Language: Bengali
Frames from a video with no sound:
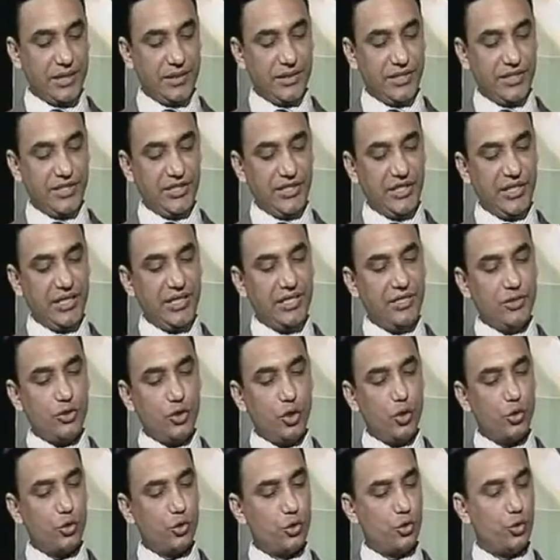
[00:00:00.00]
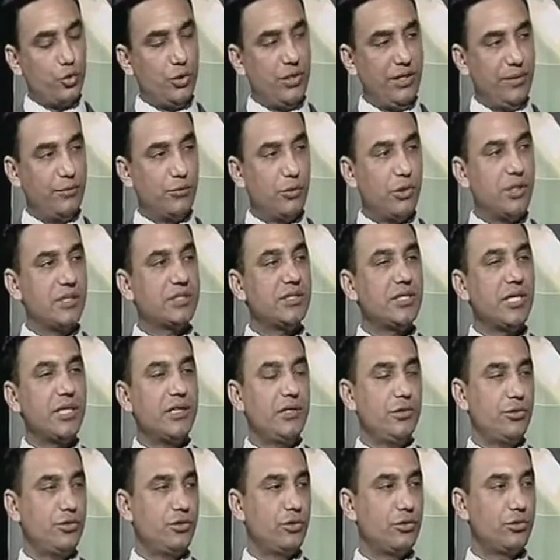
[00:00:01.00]
যে সেদিন সংসদে মহান
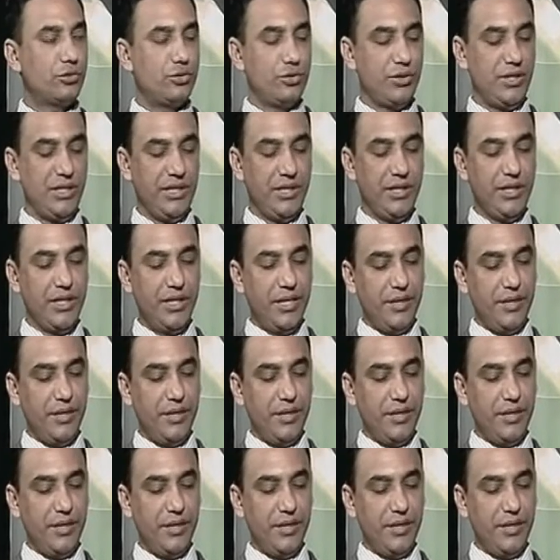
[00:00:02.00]
জাতীয় সংসদে